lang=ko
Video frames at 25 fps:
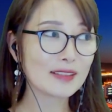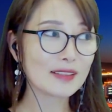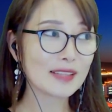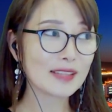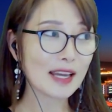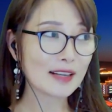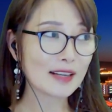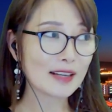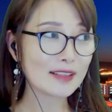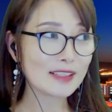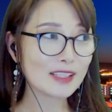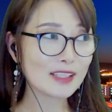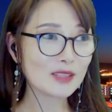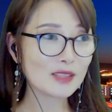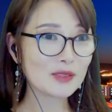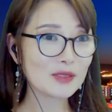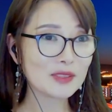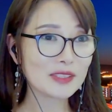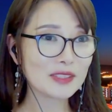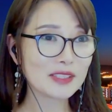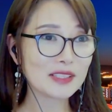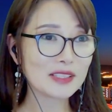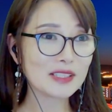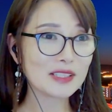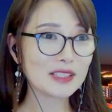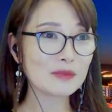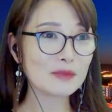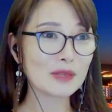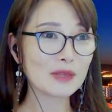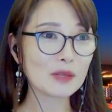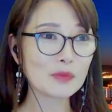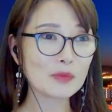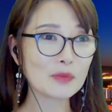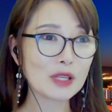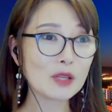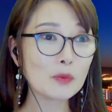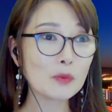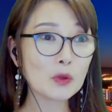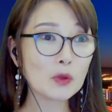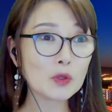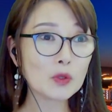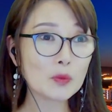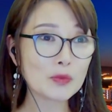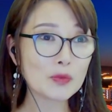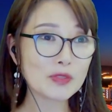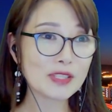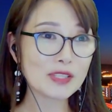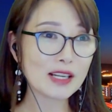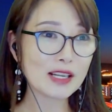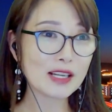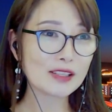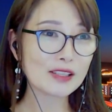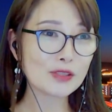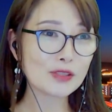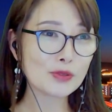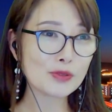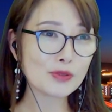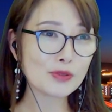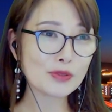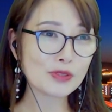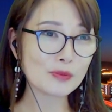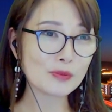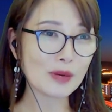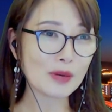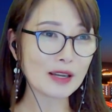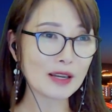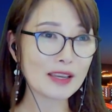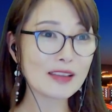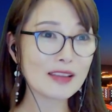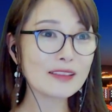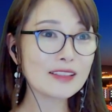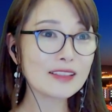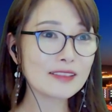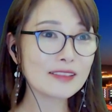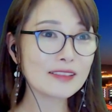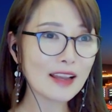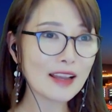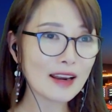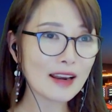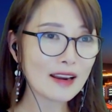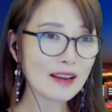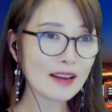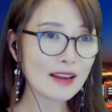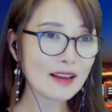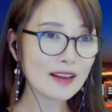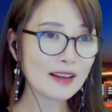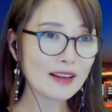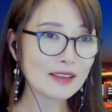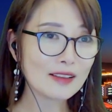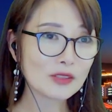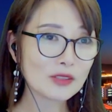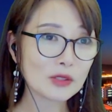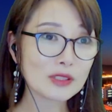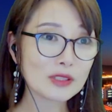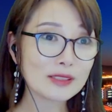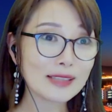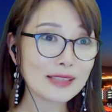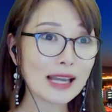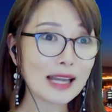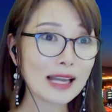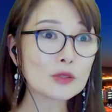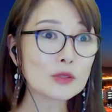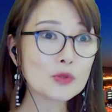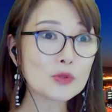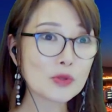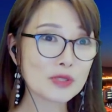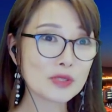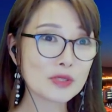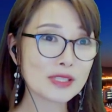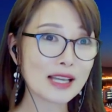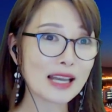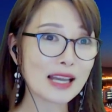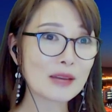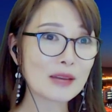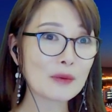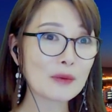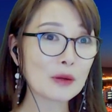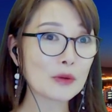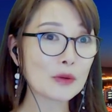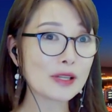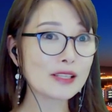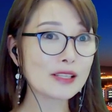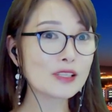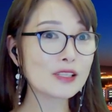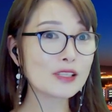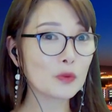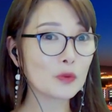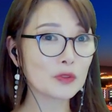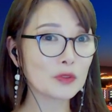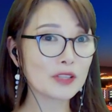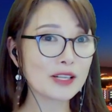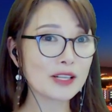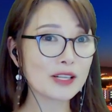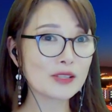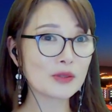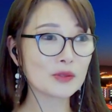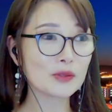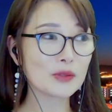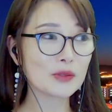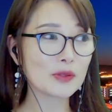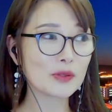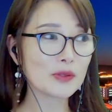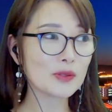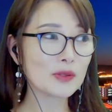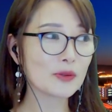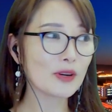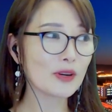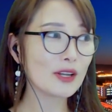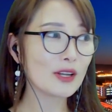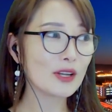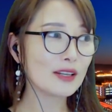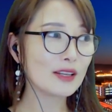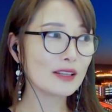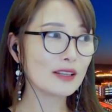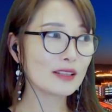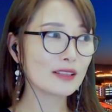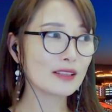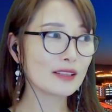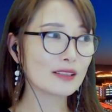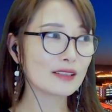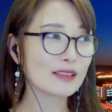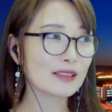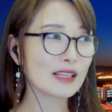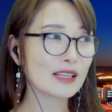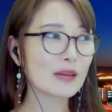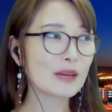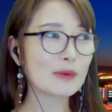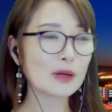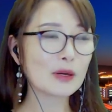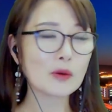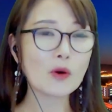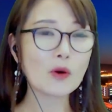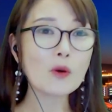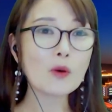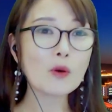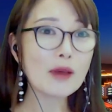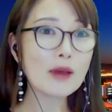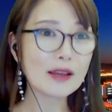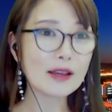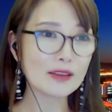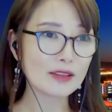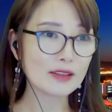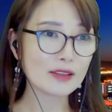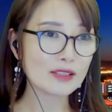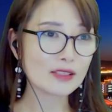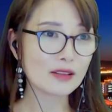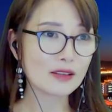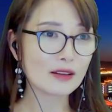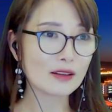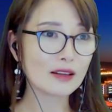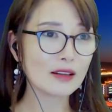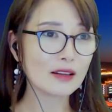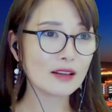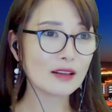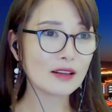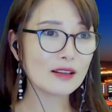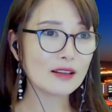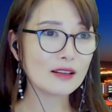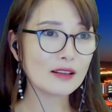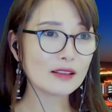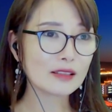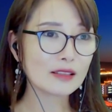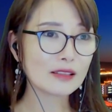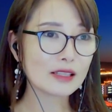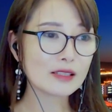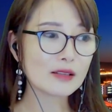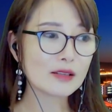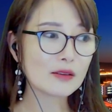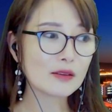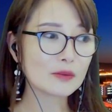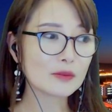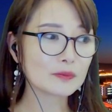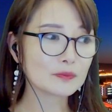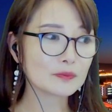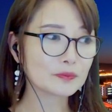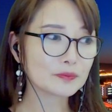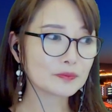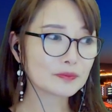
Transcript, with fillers: 다른 친구들은 막 일본어 문장을 술술 막 읽는데 저는 단어조차 바로 읽지 못할 정도로 그야말로 엉망이었죠. 그래서